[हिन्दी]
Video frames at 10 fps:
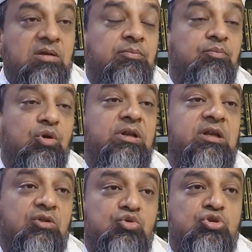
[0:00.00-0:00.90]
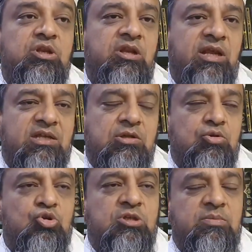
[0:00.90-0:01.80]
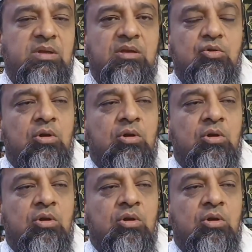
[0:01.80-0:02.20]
मुल्क के दूसरी रियासतों से भी